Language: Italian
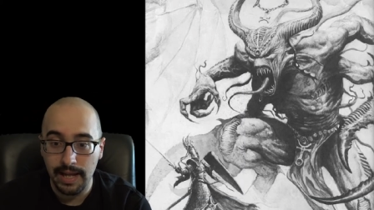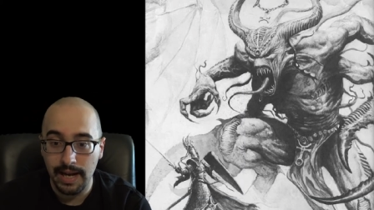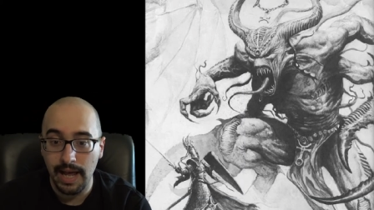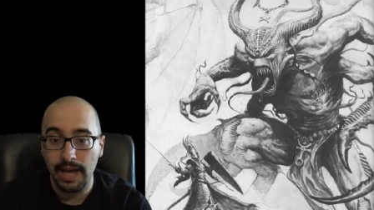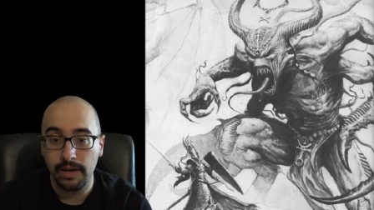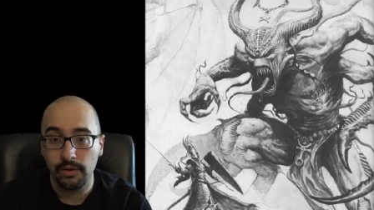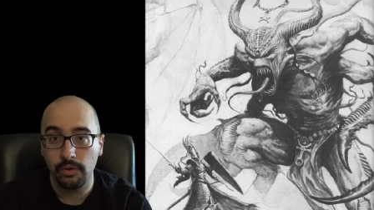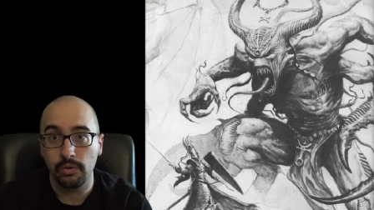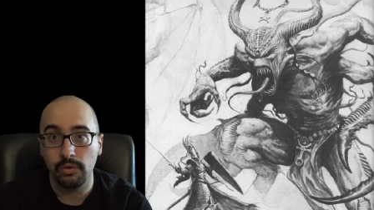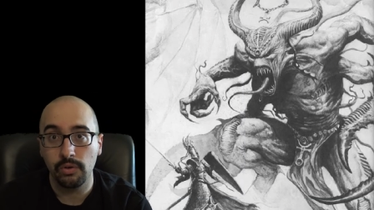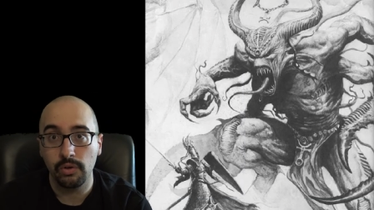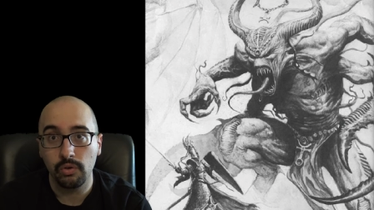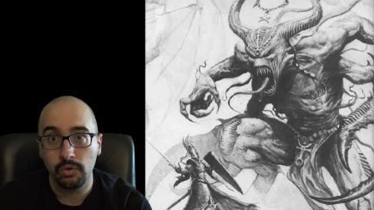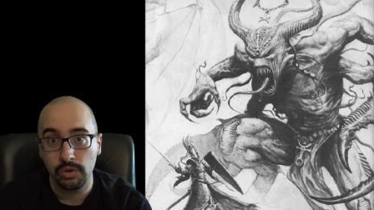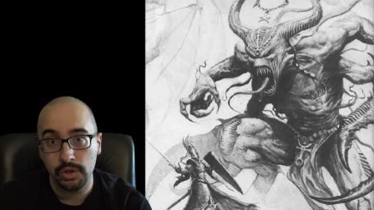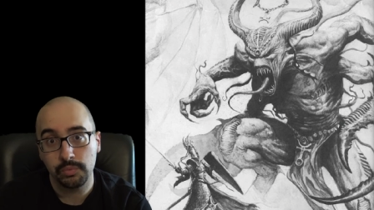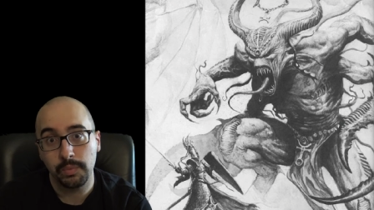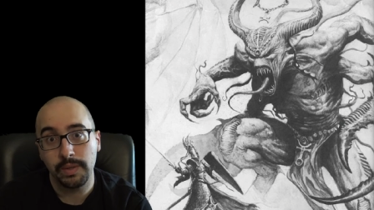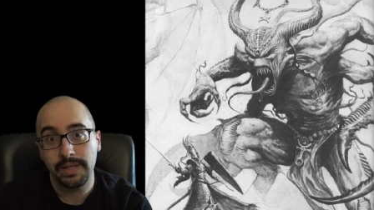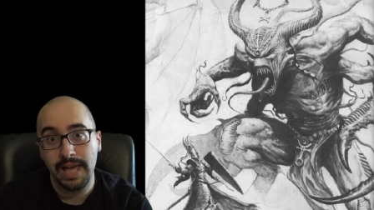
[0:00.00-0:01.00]
Enarion, con
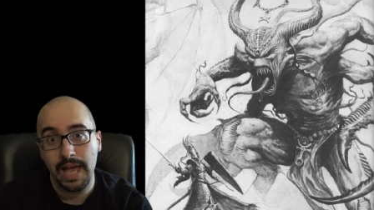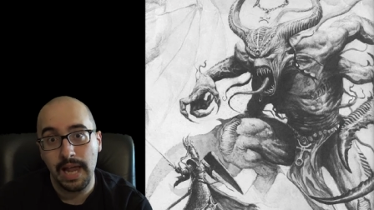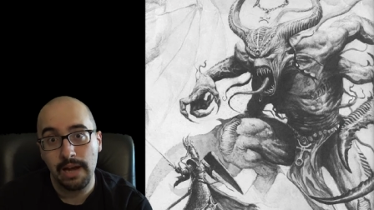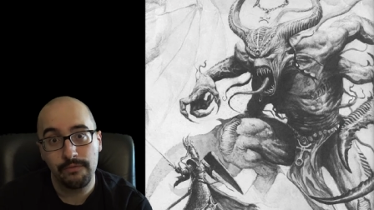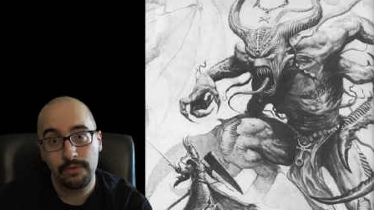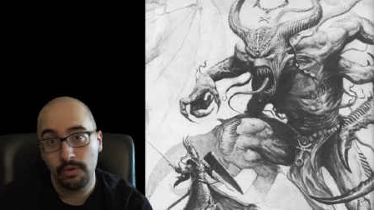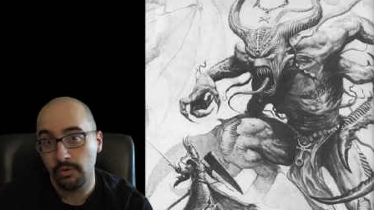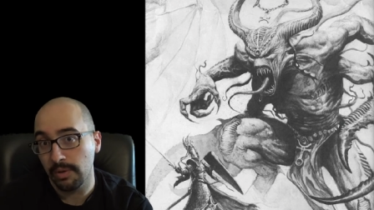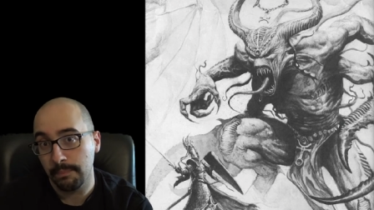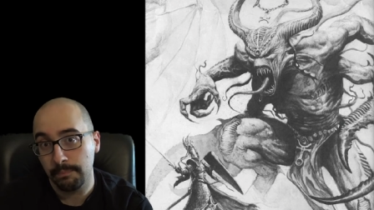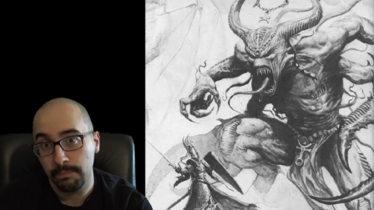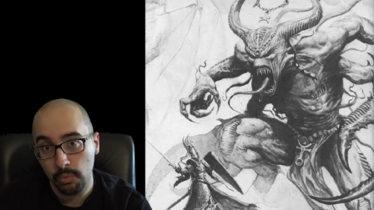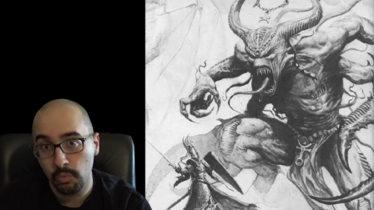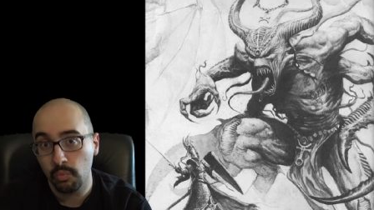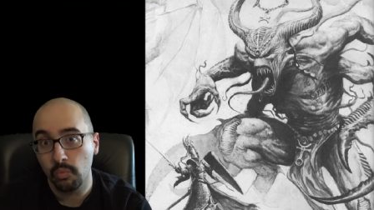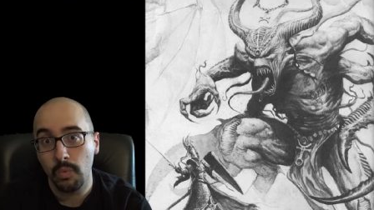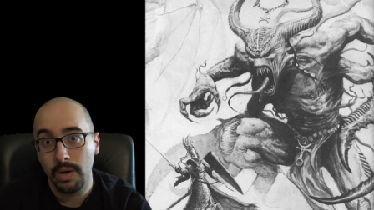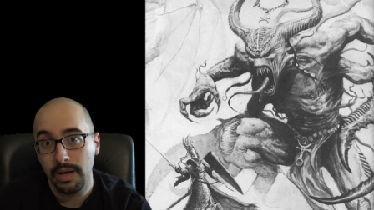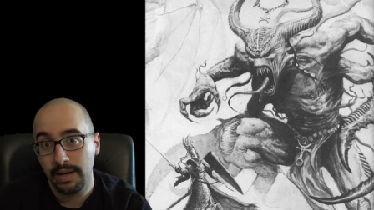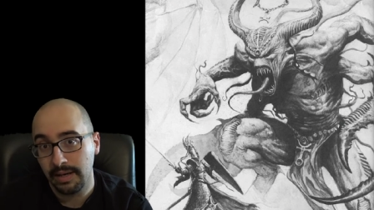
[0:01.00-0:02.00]
i suoi elfi, con i
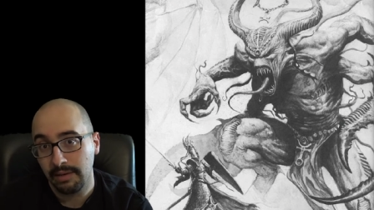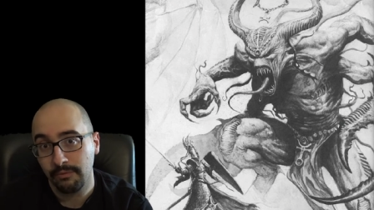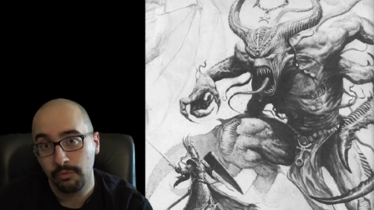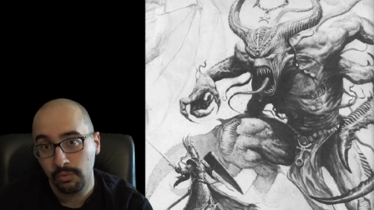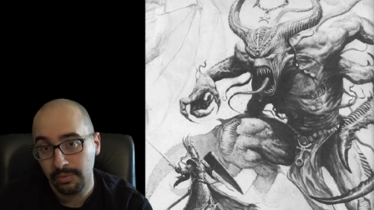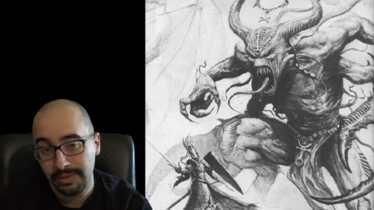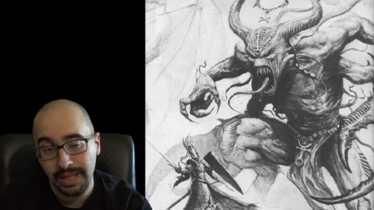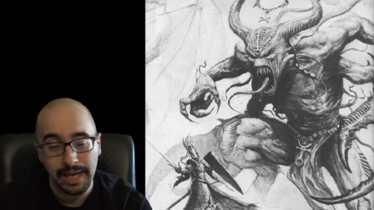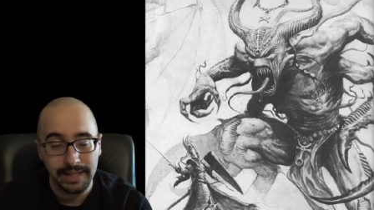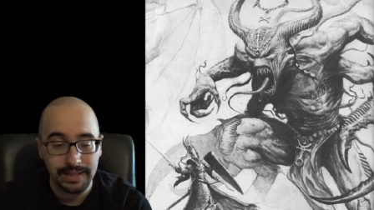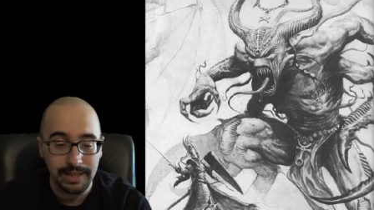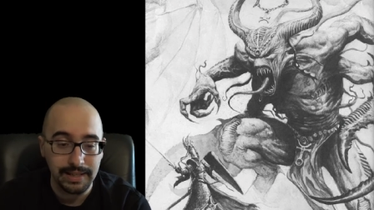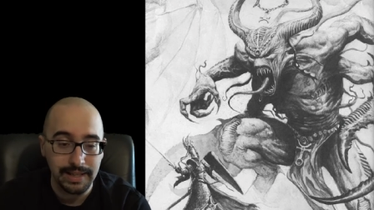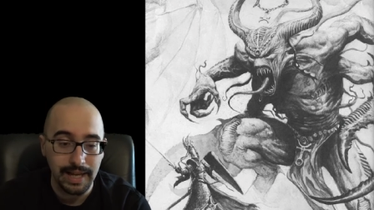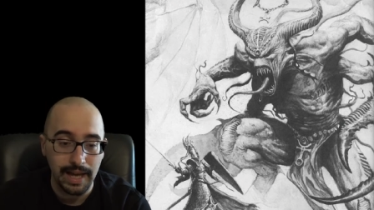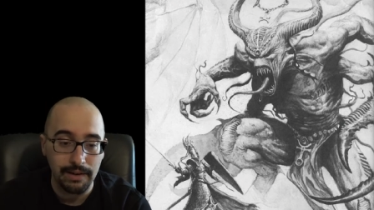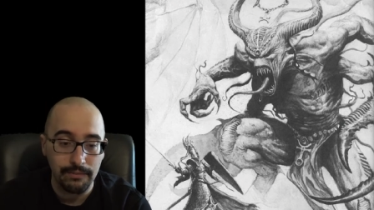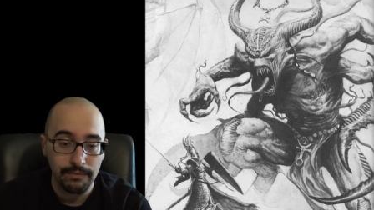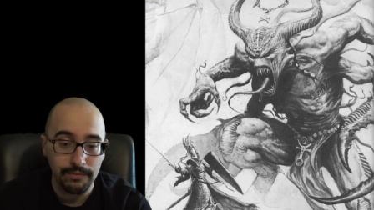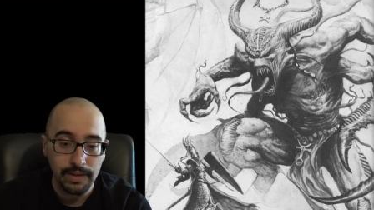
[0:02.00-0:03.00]
più guerrafondai degli
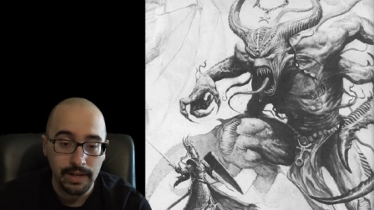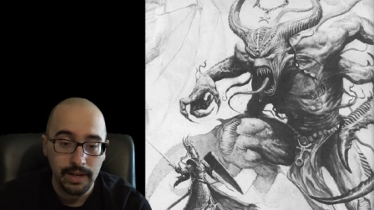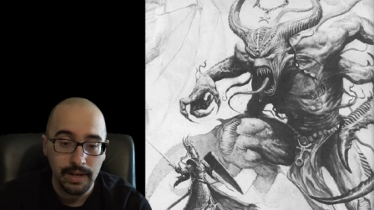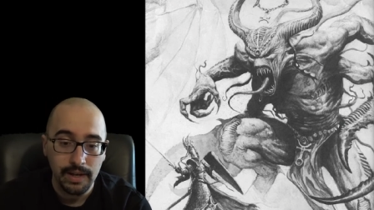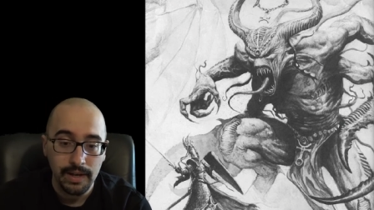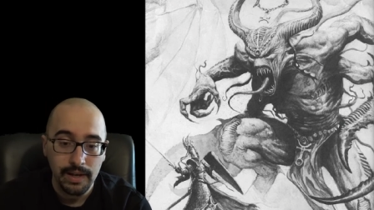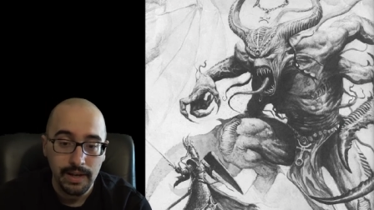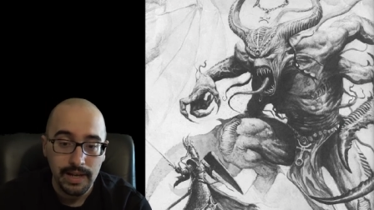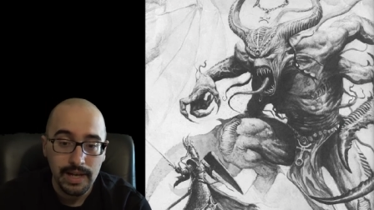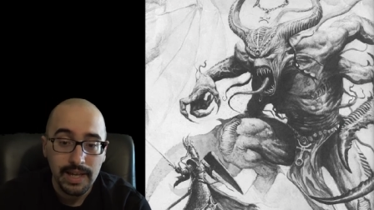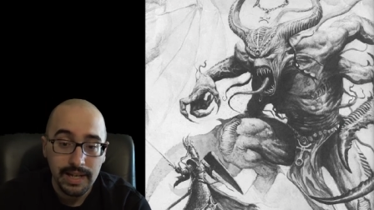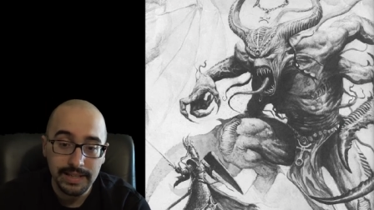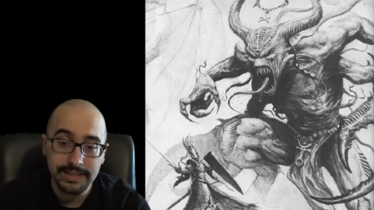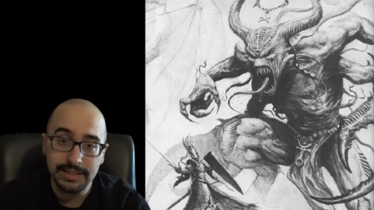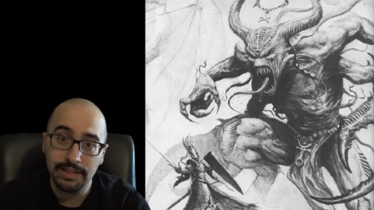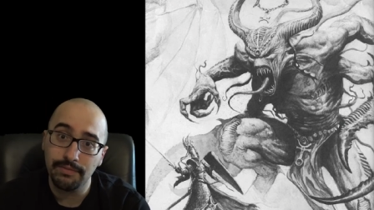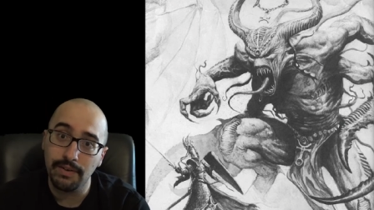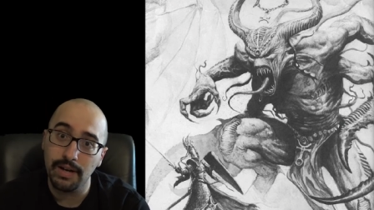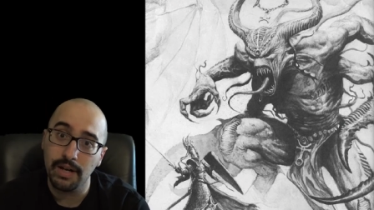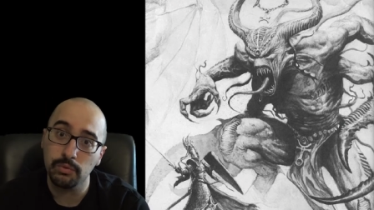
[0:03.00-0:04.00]
elfi,
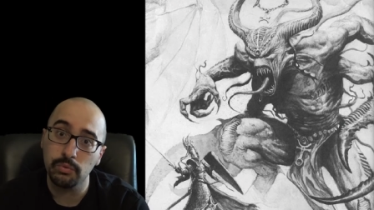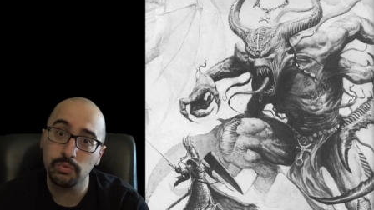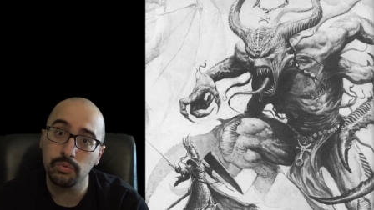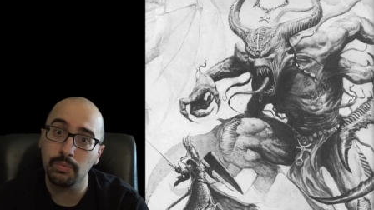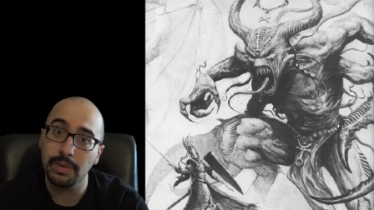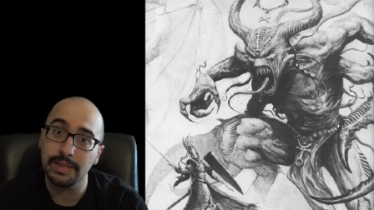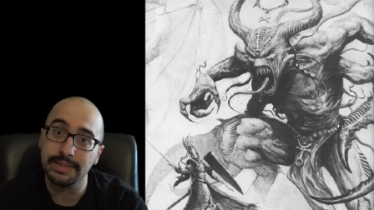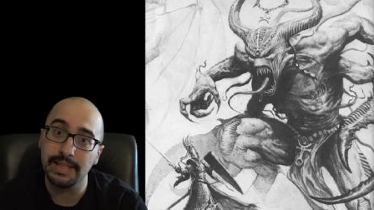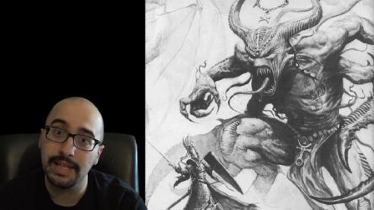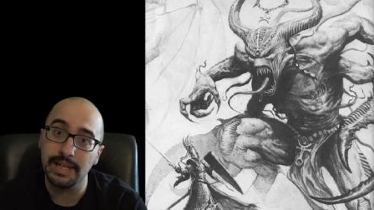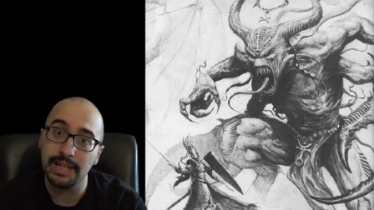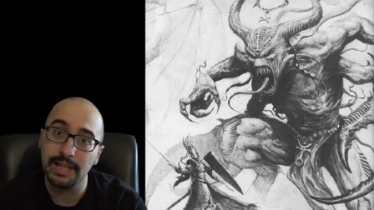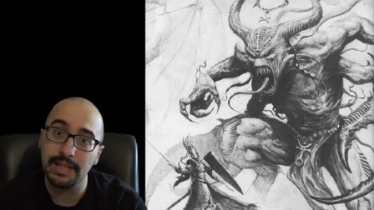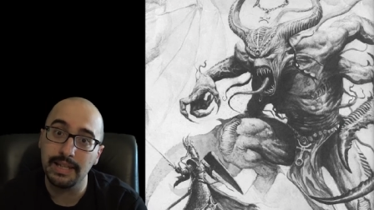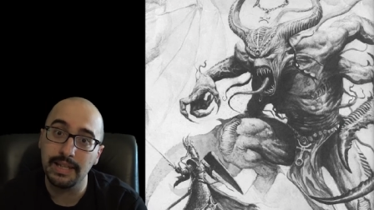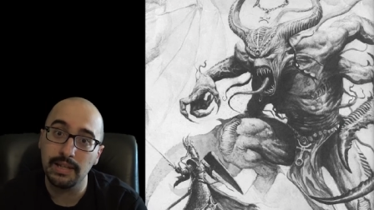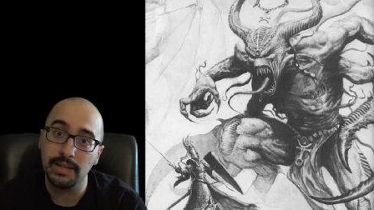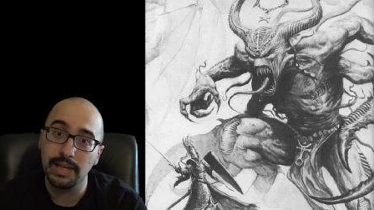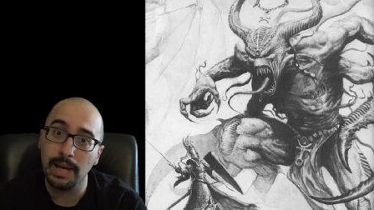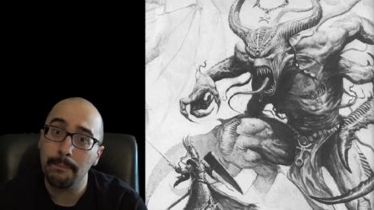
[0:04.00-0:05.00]
inizia a fare tutta una serie
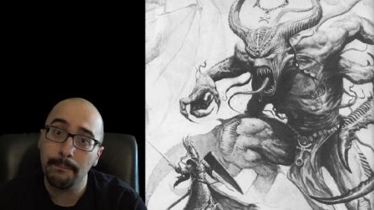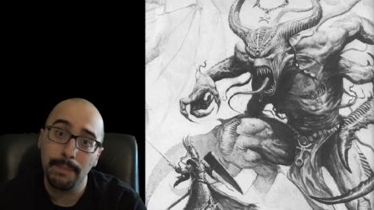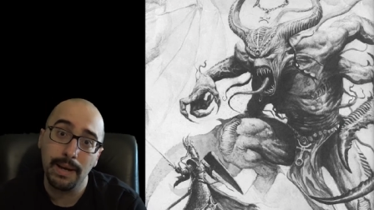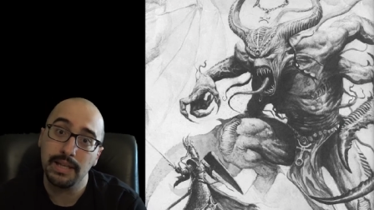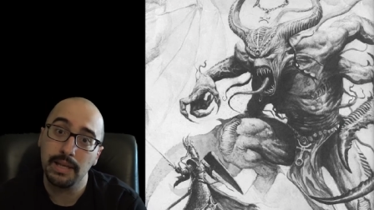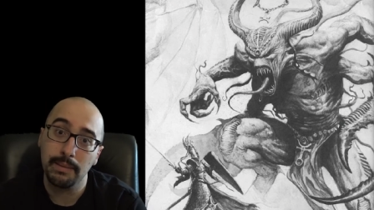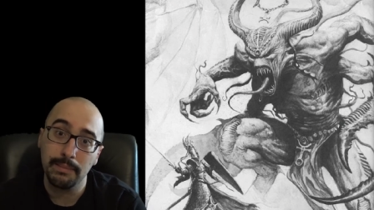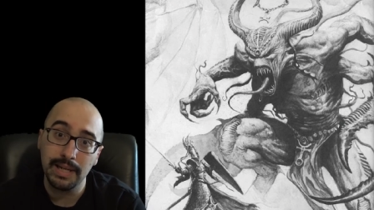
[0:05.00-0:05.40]
di campagne